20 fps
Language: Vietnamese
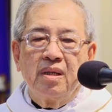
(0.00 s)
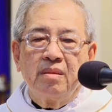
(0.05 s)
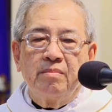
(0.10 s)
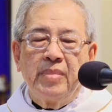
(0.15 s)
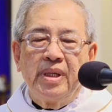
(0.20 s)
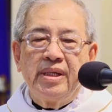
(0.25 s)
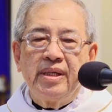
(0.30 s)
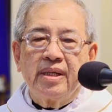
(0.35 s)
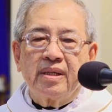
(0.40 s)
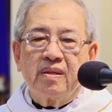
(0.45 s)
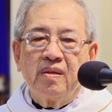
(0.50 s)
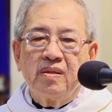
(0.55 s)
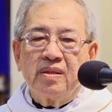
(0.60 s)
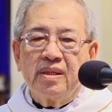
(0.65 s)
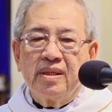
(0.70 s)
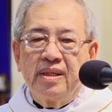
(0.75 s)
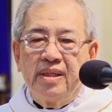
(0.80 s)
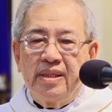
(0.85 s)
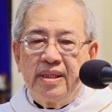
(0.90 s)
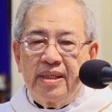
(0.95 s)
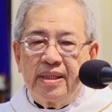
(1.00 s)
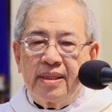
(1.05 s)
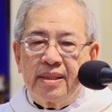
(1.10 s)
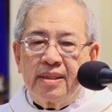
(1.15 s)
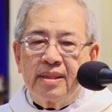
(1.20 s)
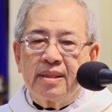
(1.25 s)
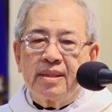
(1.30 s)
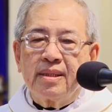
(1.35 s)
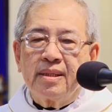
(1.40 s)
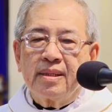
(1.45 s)
bởi vì con
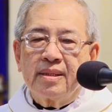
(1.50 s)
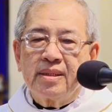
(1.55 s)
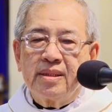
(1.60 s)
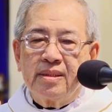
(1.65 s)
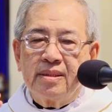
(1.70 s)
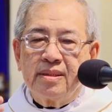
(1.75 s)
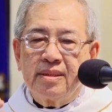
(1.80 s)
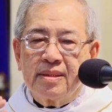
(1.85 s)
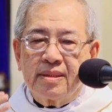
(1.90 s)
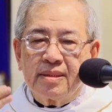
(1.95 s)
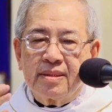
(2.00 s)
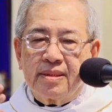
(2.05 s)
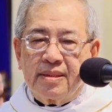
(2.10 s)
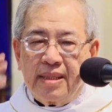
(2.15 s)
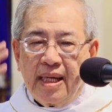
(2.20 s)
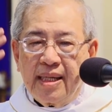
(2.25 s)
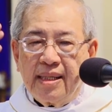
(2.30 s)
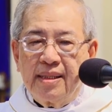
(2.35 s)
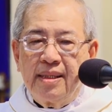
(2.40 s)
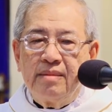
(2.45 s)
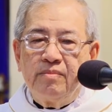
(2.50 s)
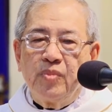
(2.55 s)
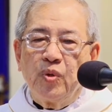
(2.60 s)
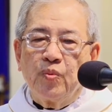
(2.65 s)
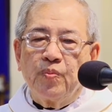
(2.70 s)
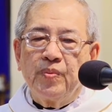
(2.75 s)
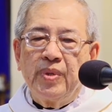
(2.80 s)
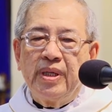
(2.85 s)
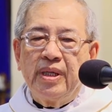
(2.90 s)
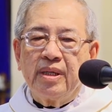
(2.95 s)
đường các linh
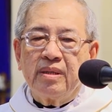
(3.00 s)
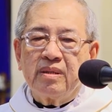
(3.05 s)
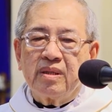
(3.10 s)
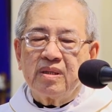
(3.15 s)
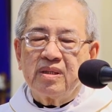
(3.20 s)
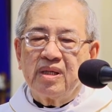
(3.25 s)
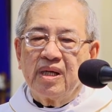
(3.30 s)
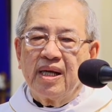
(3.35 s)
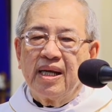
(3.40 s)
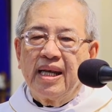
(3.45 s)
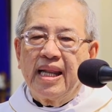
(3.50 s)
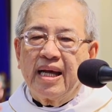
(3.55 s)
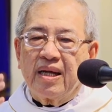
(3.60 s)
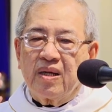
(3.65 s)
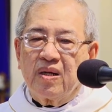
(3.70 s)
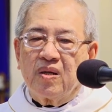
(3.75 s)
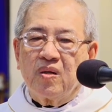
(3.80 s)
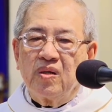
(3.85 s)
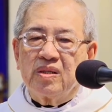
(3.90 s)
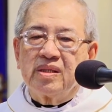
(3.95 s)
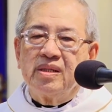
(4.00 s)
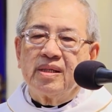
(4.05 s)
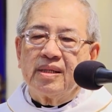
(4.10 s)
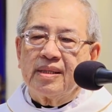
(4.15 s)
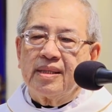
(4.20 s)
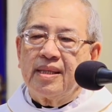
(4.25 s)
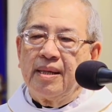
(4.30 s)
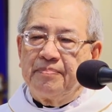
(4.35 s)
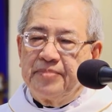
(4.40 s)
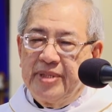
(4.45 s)
mục đi là con đường
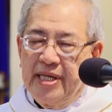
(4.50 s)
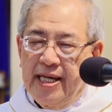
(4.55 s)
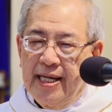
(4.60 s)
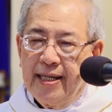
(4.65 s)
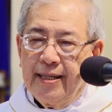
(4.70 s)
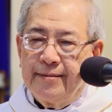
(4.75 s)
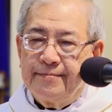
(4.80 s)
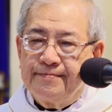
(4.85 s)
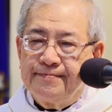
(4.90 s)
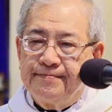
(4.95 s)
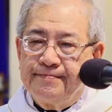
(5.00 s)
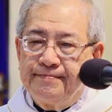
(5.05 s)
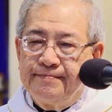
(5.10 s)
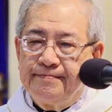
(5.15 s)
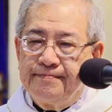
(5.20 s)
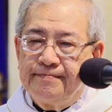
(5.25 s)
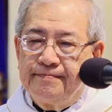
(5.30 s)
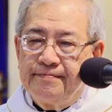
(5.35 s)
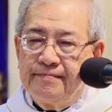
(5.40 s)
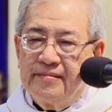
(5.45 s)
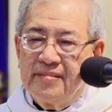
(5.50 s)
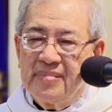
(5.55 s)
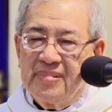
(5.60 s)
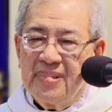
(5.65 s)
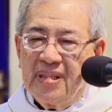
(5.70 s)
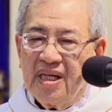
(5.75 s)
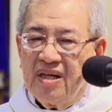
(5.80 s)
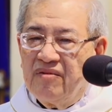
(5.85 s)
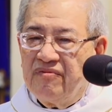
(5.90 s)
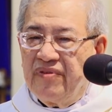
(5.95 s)
thập giá
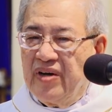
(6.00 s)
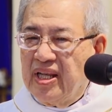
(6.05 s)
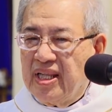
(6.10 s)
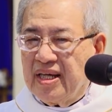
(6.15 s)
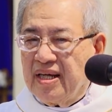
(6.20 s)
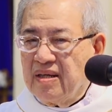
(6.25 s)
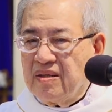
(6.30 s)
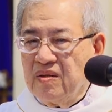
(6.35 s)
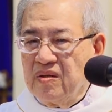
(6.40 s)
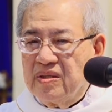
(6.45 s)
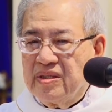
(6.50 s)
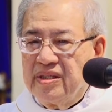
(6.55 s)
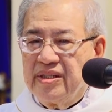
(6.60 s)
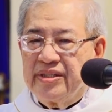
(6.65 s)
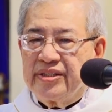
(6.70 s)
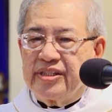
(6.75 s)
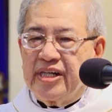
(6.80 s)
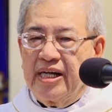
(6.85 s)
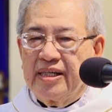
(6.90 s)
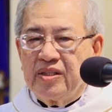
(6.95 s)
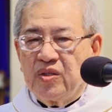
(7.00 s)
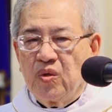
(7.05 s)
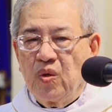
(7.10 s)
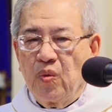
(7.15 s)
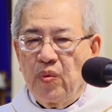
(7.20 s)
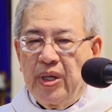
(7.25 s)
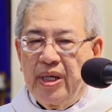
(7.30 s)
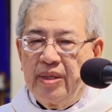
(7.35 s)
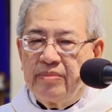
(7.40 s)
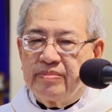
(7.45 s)
Chứ không phải là cái con đường trải
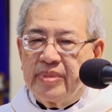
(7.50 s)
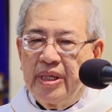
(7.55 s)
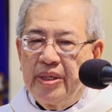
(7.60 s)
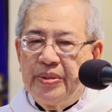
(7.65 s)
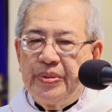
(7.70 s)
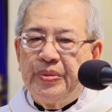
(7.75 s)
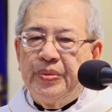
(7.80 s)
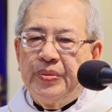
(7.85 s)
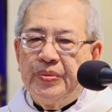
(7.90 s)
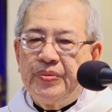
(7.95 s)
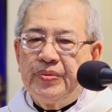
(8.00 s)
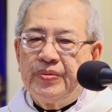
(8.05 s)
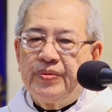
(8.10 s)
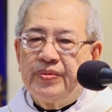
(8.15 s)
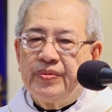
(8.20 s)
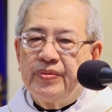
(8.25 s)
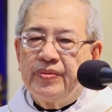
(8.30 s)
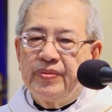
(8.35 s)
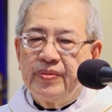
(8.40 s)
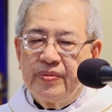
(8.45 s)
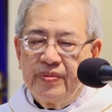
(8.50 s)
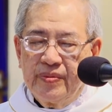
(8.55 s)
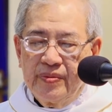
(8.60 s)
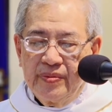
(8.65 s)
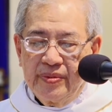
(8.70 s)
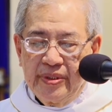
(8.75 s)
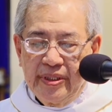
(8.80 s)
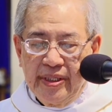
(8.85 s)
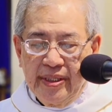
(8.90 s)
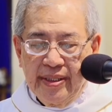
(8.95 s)
toàn qua hồng đâu
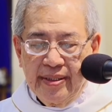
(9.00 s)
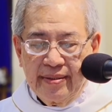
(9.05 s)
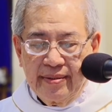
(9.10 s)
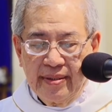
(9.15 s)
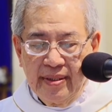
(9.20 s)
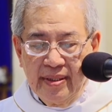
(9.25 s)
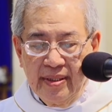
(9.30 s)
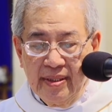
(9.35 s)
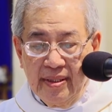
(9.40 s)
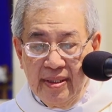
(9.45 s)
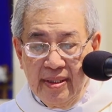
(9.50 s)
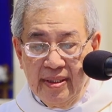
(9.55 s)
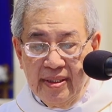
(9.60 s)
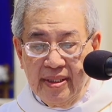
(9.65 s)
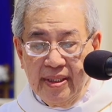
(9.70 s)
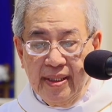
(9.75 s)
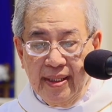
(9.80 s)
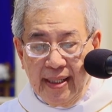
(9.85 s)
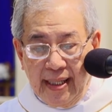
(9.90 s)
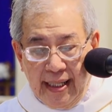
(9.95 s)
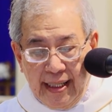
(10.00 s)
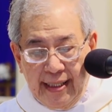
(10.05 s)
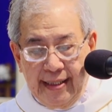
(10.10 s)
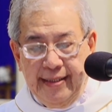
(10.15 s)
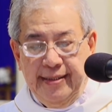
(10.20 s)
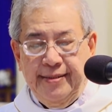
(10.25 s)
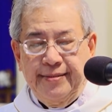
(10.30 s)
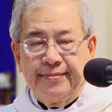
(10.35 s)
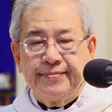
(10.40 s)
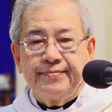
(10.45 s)
yeah. Thứ hai